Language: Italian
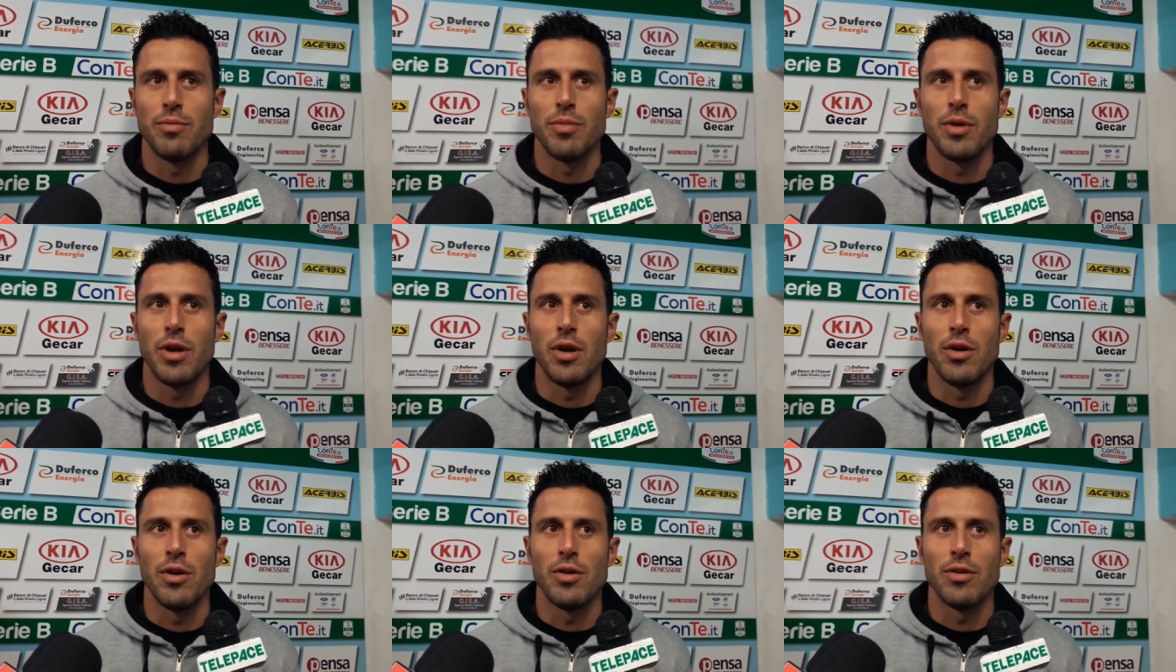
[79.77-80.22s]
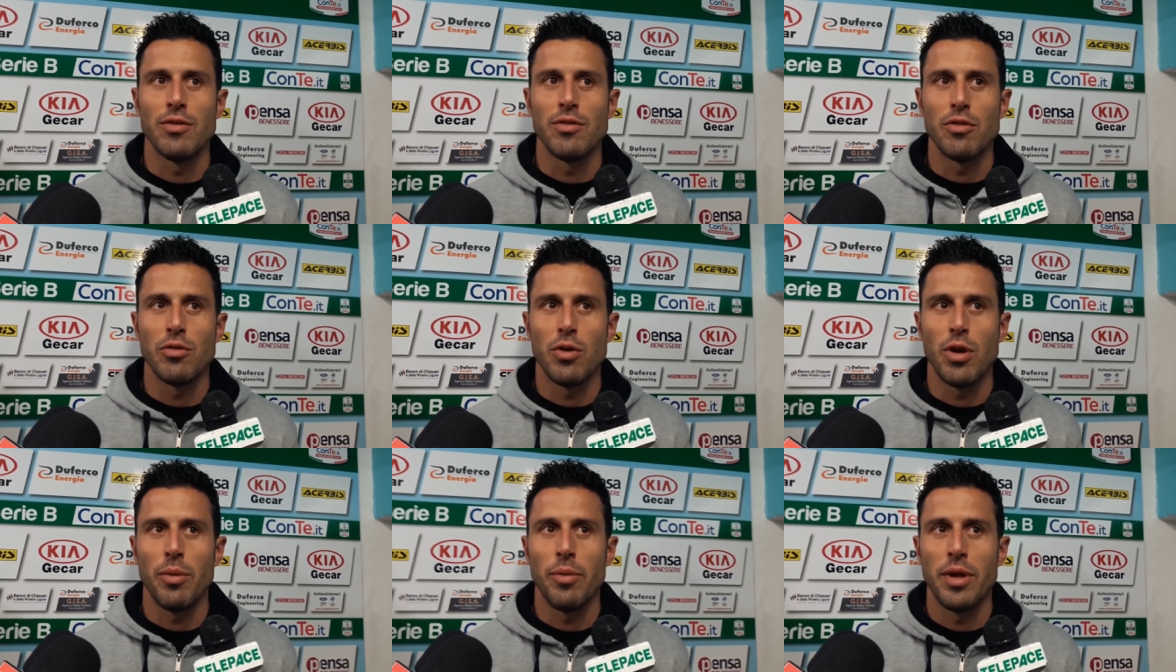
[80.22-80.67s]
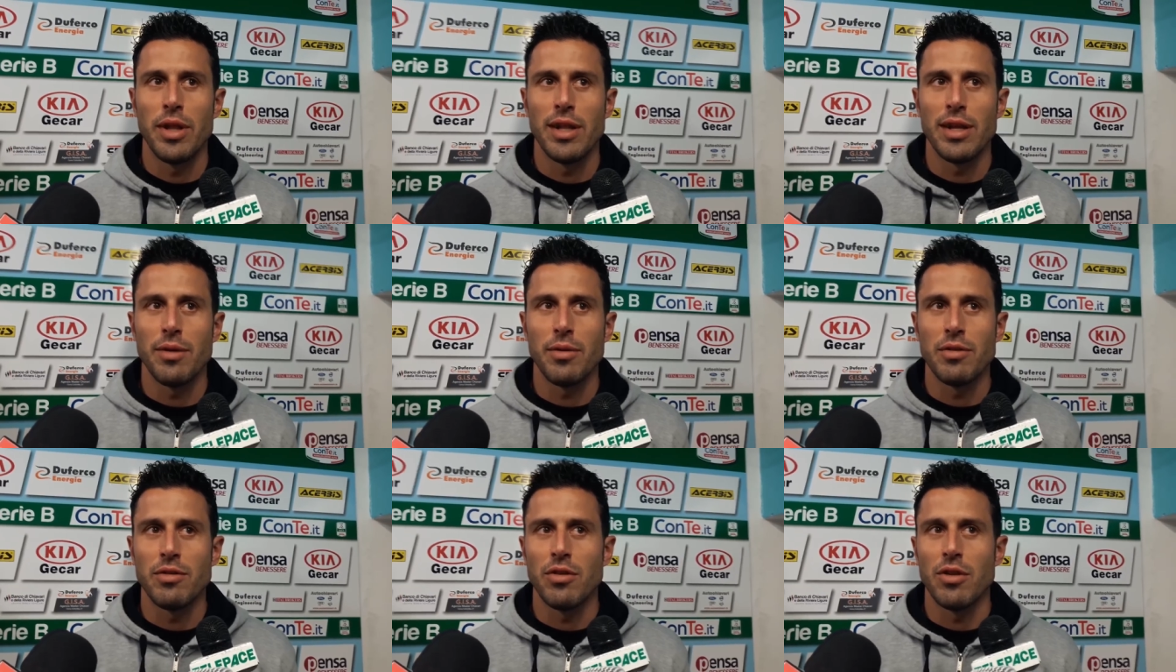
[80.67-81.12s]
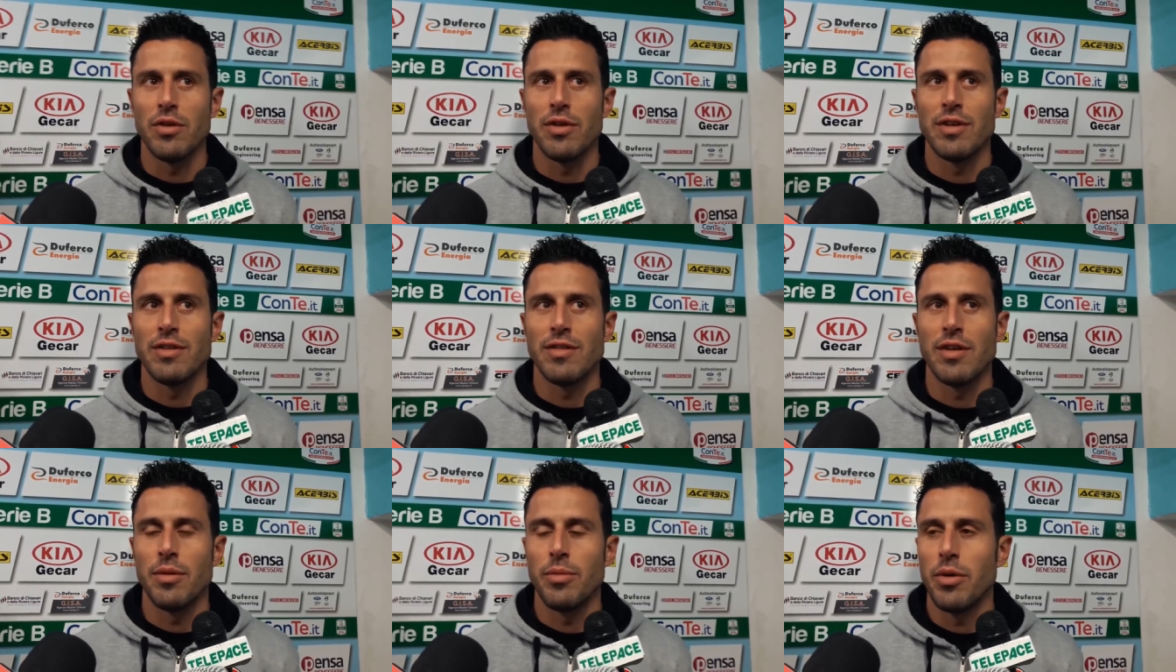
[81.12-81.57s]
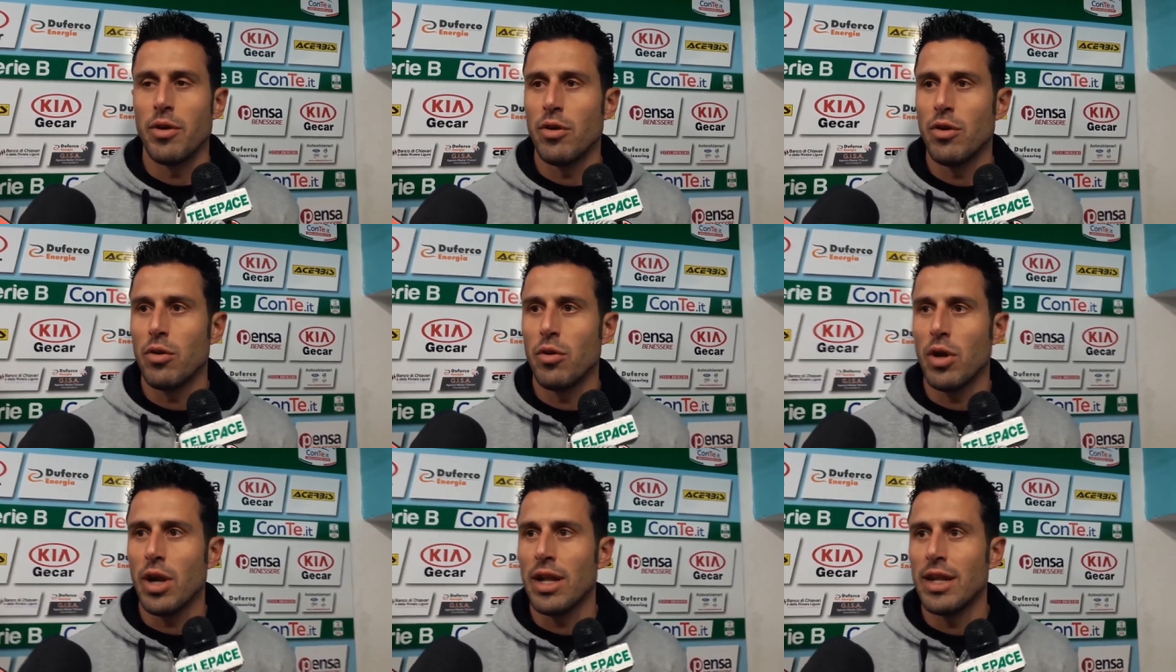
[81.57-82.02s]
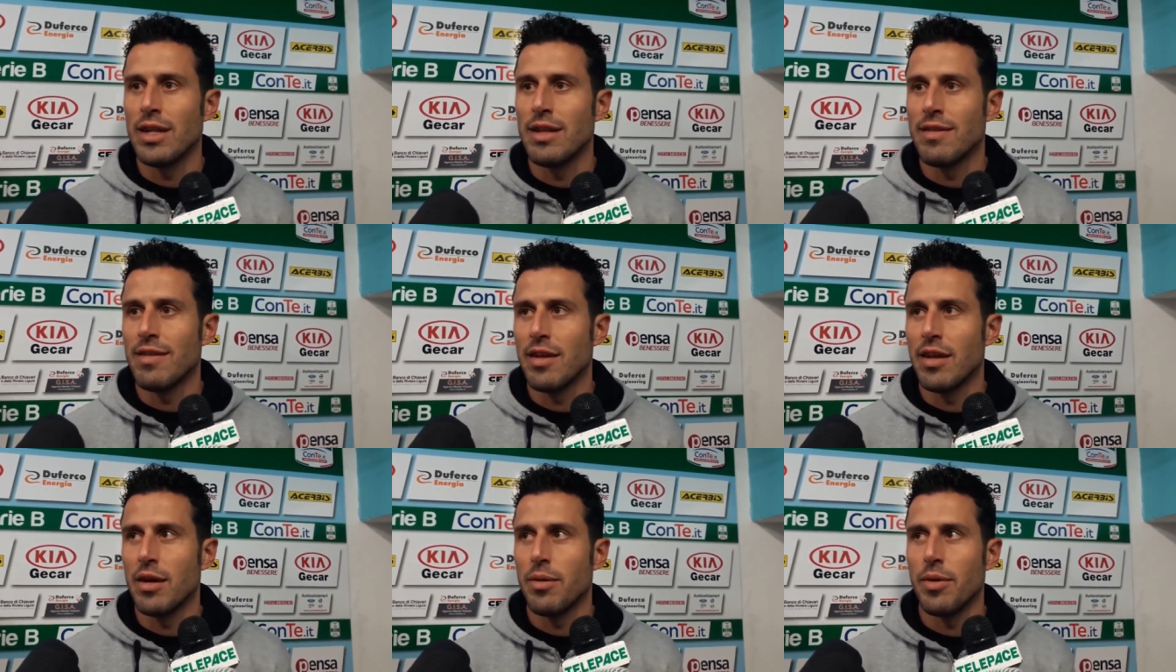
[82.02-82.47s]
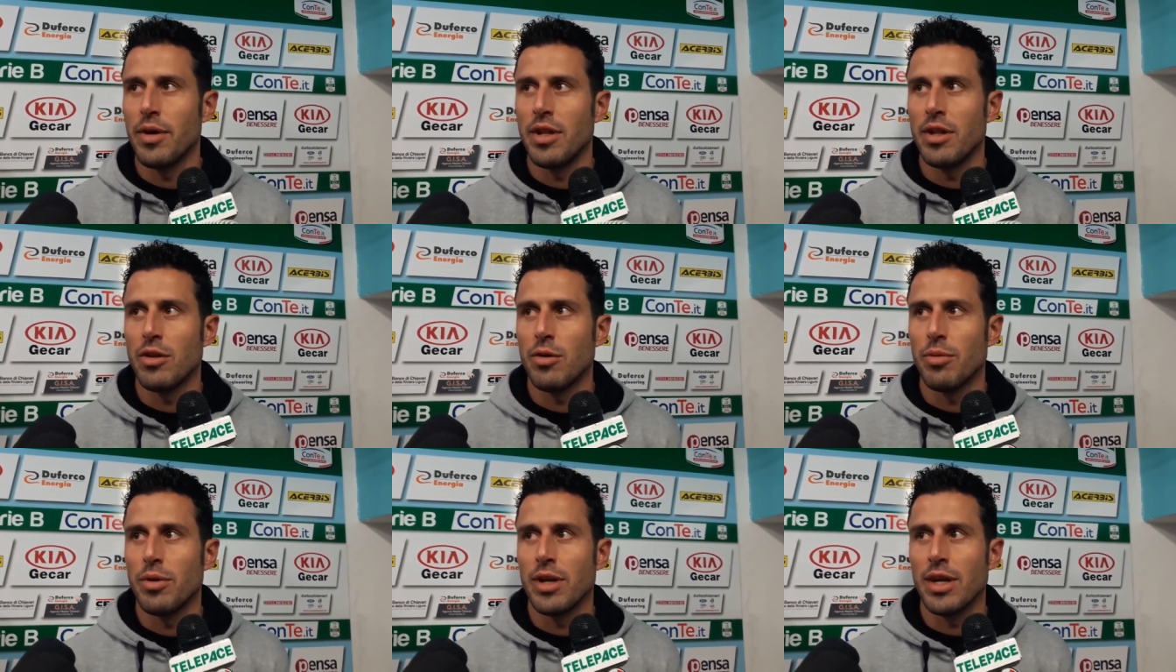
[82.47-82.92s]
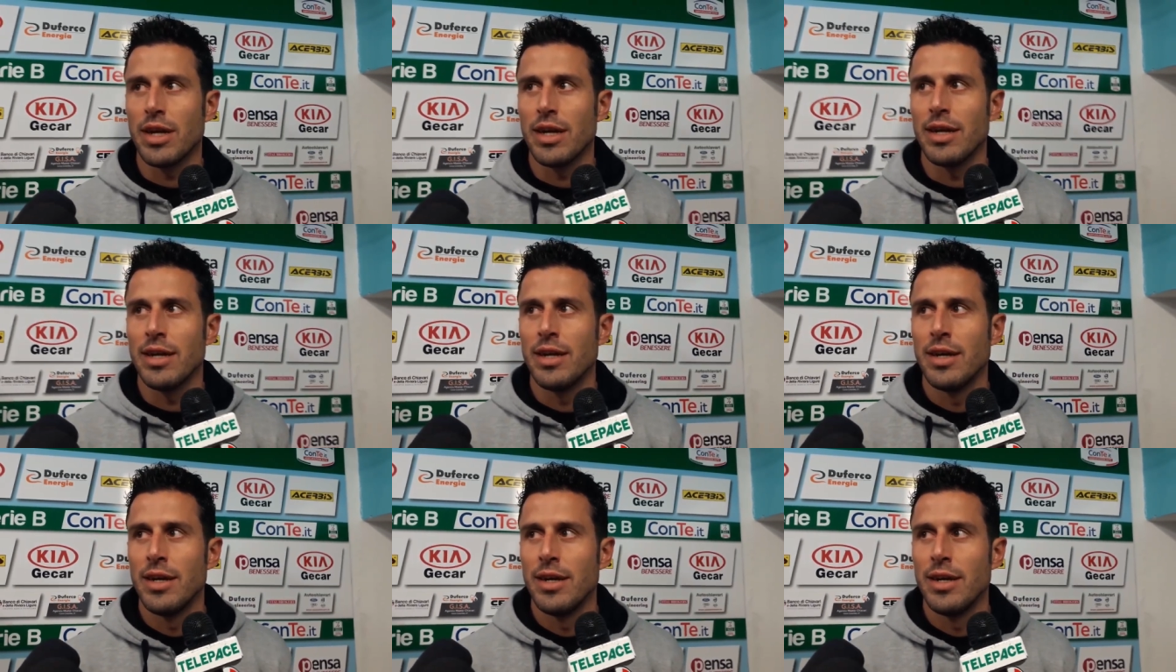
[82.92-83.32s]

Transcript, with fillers: però sicuramente questo deve essere per noi un grande insegnamento perché